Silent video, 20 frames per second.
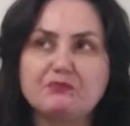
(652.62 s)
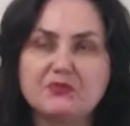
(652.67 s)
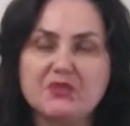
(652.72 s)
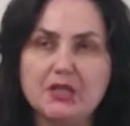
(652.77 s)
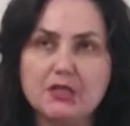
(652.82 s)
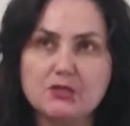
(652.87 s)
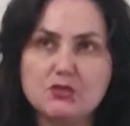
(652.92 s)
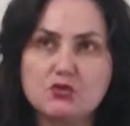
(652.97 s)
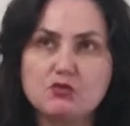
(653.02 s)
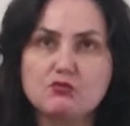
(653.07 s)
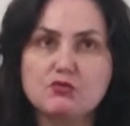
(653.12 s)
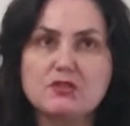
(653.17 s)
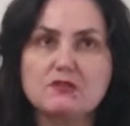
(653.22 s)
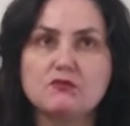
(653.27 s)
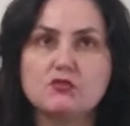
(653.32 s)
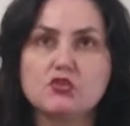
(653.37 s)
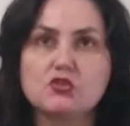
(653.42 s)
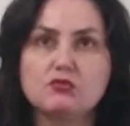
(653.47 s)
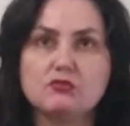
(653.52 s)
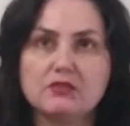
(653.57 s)

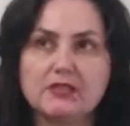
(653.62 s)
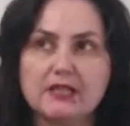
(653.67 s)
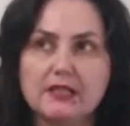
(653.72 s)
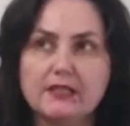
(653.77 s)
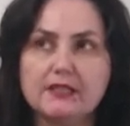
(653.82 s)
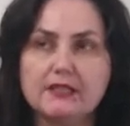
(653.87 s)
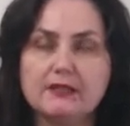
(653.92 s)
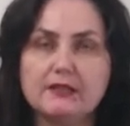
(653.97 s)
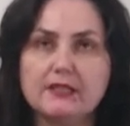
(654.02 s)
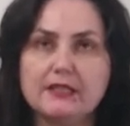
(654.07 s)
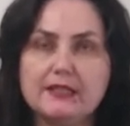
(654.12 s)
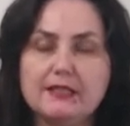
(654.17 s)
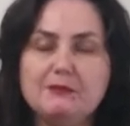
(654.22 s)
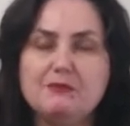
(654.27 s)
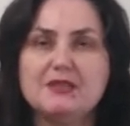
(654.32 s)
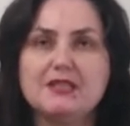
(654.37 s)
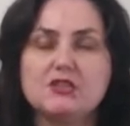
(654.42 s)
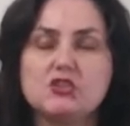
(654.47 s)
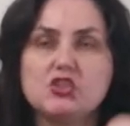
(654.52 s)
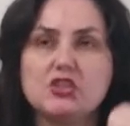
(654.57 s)
отсутствие, что да,
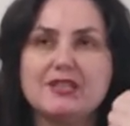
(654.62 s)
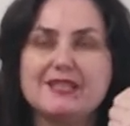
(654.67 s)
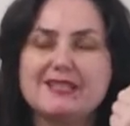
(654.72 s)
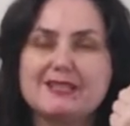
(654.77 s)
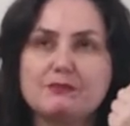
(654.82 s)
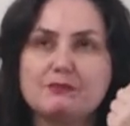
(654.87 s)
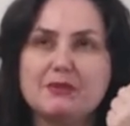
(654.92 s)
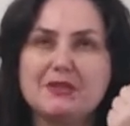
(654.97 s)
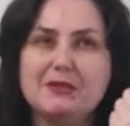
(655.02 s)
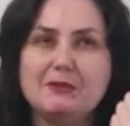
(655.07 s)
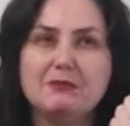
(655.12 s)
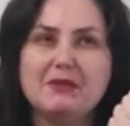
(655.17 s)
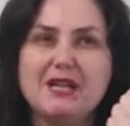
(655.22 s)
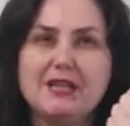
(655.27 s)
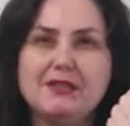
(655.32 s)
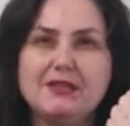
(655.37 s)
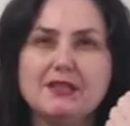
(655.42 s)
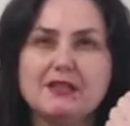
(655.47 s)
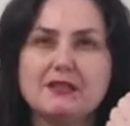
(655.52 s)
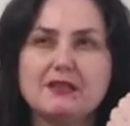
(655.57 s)
именно через
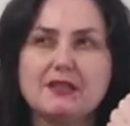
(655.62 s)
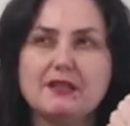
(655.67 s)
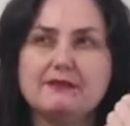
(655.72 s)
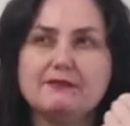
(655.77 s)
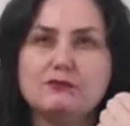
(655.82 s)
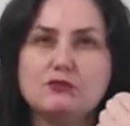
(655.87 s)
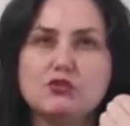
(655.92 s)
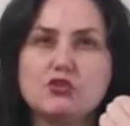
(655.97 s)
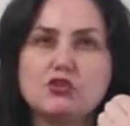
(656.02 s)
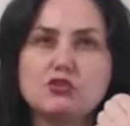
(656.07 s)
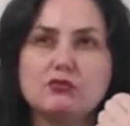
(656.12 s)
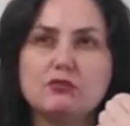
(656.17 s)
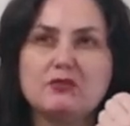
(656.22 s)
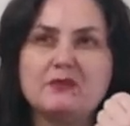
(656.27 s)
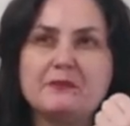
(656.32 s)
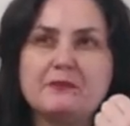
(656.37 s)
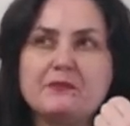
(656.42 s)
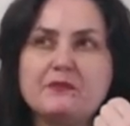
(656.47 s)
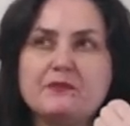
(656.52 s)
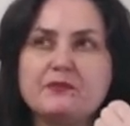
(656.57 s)
понимание того,
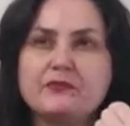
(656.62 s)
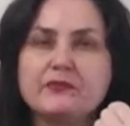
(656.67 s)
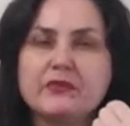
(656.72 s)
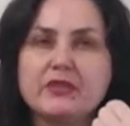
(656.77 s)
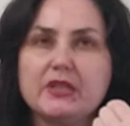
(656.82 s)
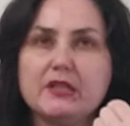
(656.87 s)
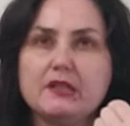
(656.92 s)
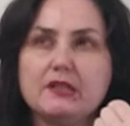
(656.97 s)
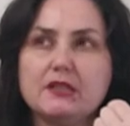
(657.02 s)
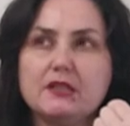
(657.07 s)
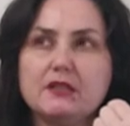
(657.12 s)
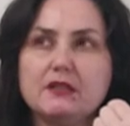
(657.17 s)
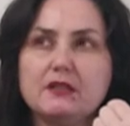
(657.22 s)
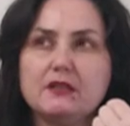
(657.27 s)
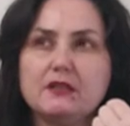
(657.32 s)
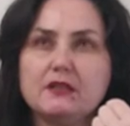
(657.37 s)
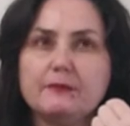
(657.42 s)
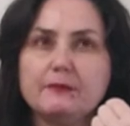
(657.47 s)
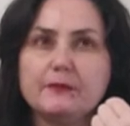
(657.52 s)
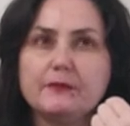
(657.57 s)
что
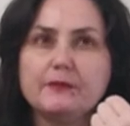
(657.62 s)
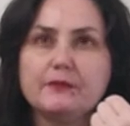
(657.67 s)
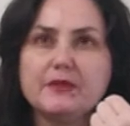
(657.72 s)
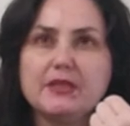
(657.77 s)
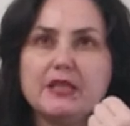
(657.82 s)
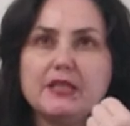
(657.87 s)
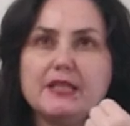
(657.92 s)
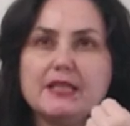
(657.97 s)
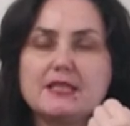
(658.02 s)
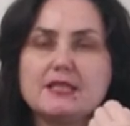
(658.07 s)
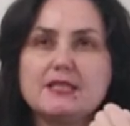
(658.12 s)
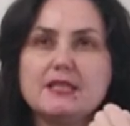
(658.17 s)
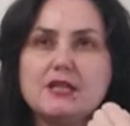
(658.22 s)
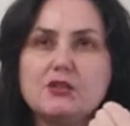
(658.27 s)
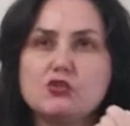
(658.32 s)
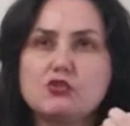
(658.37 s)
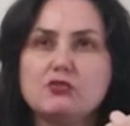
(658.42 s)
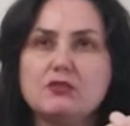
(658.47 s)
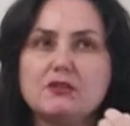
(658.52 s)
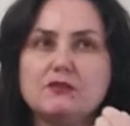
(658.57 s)
Эм, я
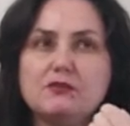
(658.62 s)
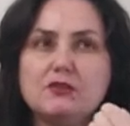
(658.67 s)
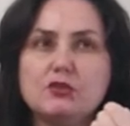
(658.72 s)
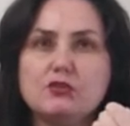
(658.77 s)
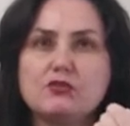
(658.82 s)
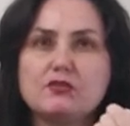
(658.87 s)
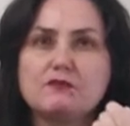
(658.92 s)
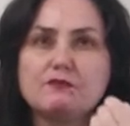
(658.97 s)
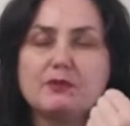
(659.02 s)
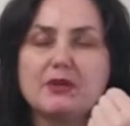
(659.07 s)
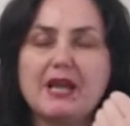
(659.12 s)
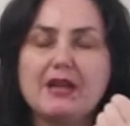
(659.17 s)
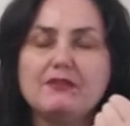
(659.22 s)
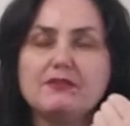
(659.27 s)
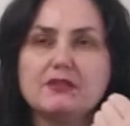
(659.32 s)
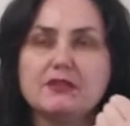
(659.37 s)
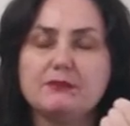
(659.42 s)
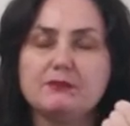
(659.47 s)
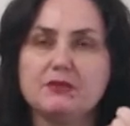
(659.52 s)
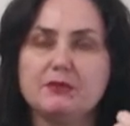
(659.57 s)
знаю, что я двигаюсь в
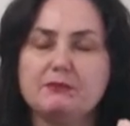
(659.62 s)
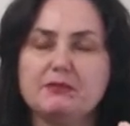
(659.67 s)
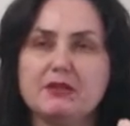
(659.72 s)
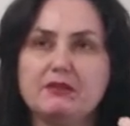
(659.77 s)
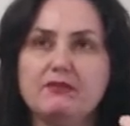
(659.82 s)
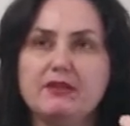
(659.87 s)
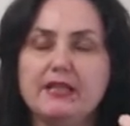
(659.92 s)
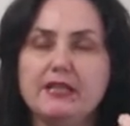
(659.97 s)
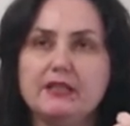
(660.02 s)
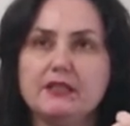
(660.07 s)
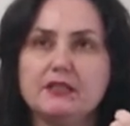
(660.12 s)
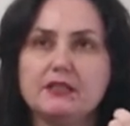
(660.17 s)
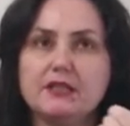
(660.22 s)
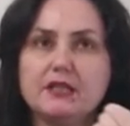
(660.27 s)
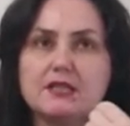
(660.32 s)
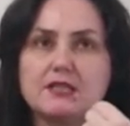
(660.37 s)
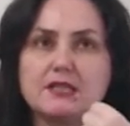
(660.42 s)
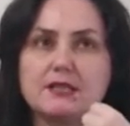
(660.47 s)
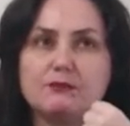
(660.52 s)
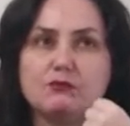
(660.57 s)
правильном направлении,
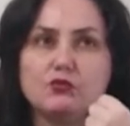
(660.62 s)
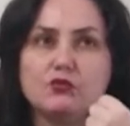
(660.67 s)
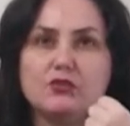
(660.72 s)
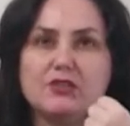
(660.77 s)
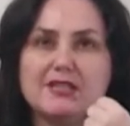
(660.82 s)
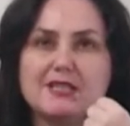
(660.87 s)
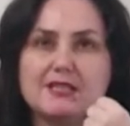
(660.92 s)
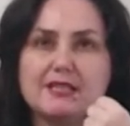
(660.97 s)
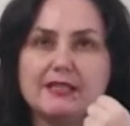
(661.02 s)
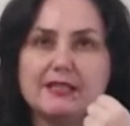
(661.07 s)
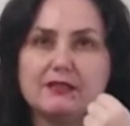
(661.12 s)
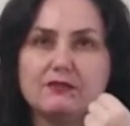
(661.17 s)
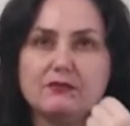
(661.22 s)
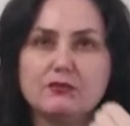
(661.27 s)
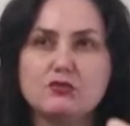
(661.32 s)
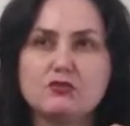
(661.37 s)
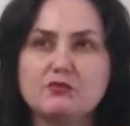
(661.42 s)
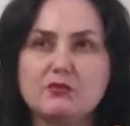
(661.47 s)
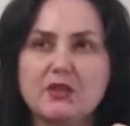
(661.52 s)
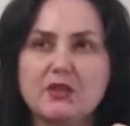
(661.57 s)
да, со мной, если я двигаюсь в